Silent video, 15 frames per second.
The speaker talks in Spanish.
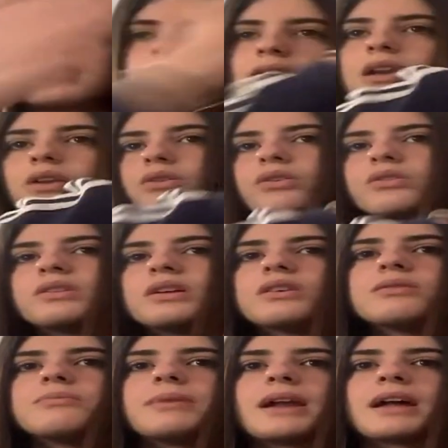¿Sabéis lo que os
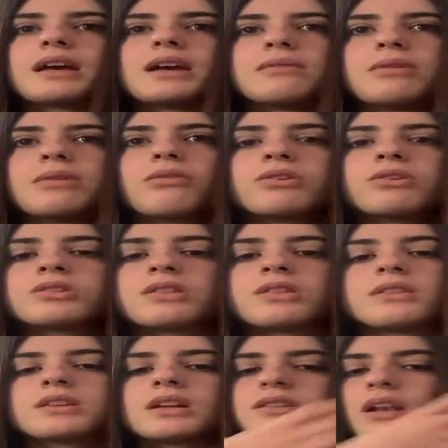digo? Para que mi novio se
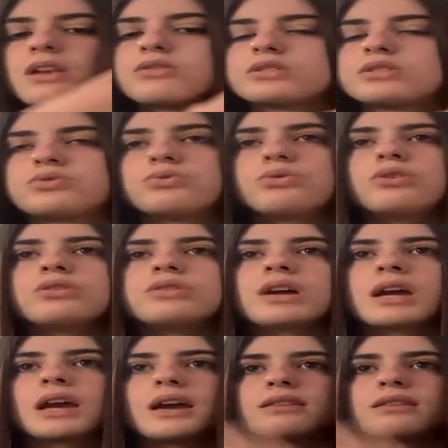centrase en los estudios
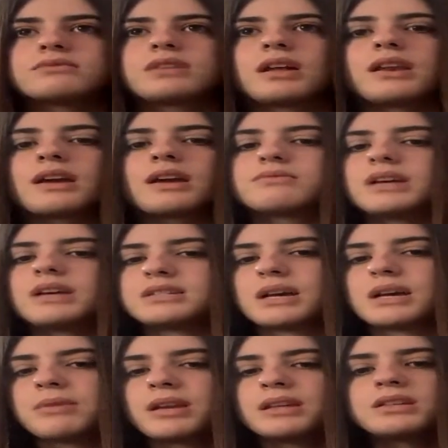ya que tenía
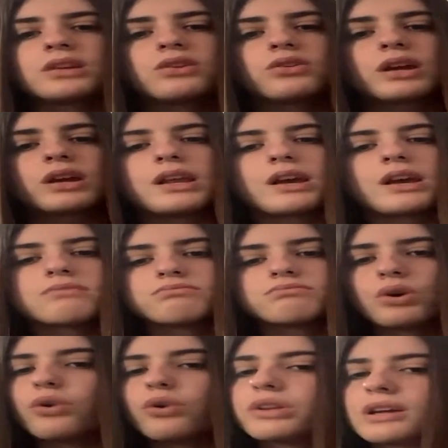exámenes y no quería
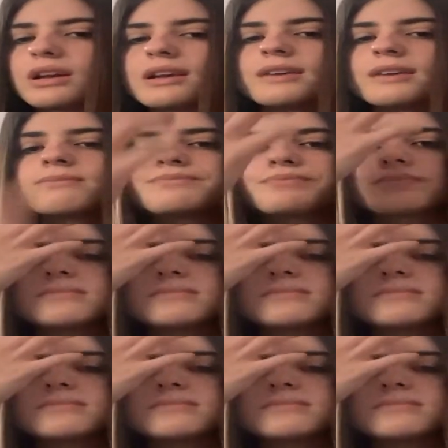joderle.